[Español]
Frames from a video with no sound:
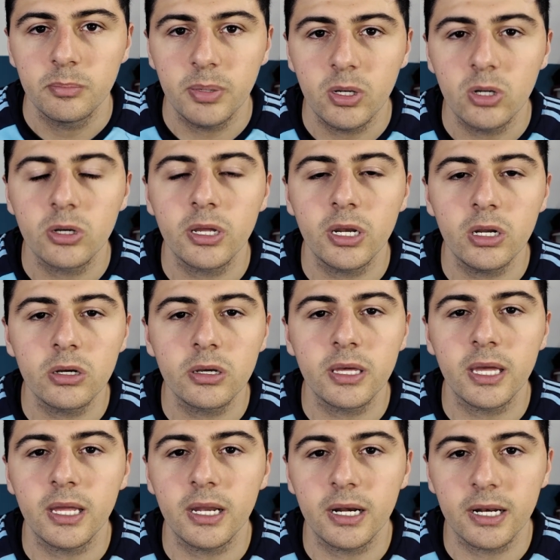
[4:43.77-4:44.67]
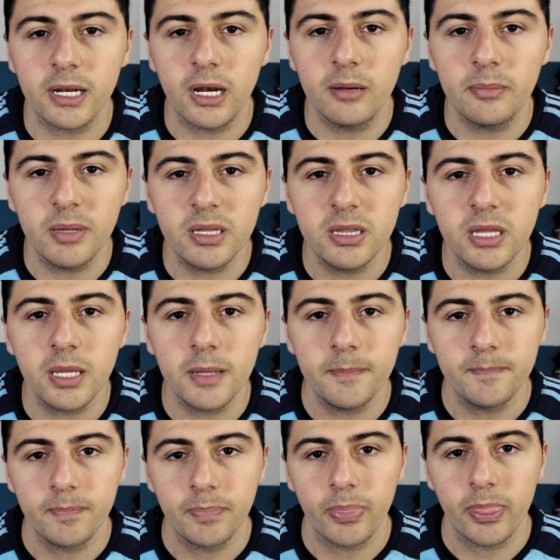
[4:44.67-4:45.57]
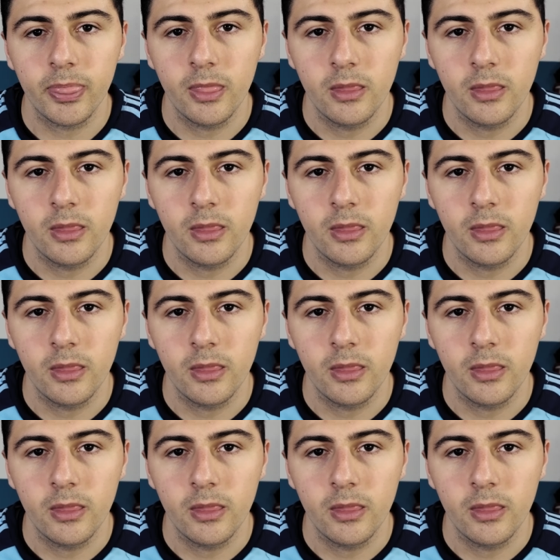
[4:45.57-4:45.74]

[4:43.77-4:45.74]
Pero creo que realmente